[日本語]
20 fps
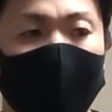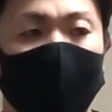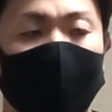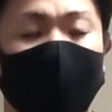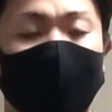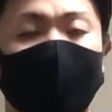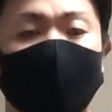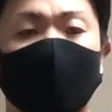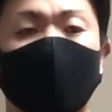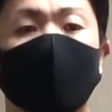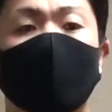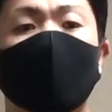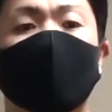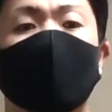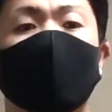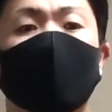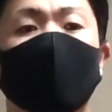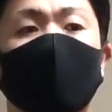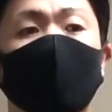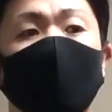あ
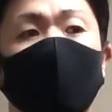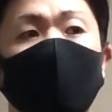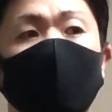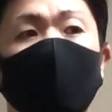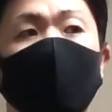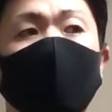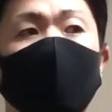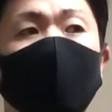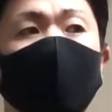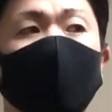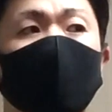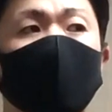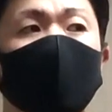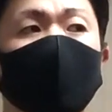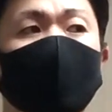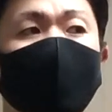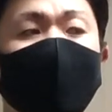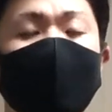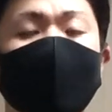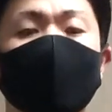の
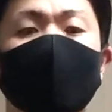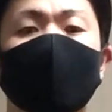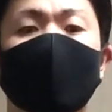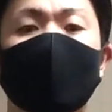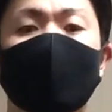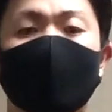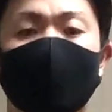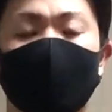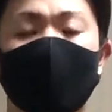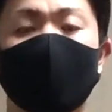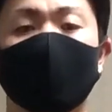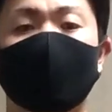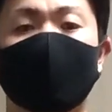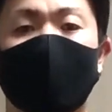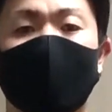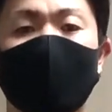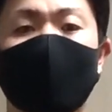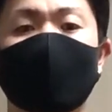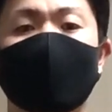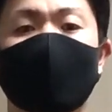サイドレイズ僕
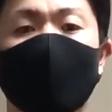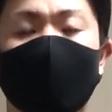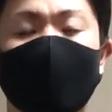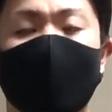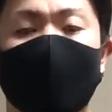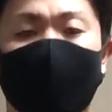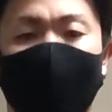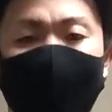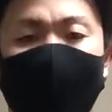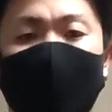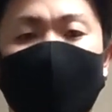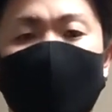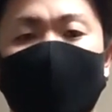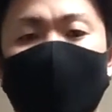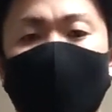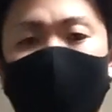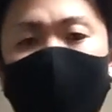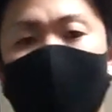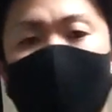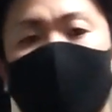7キロでやってま
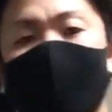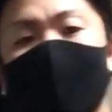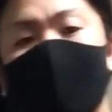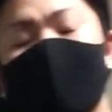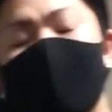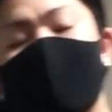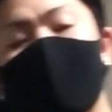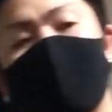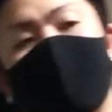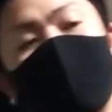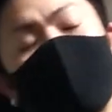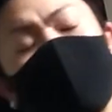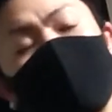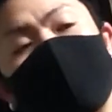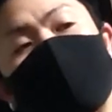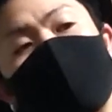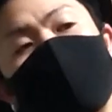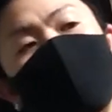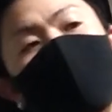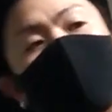す。はい、ジ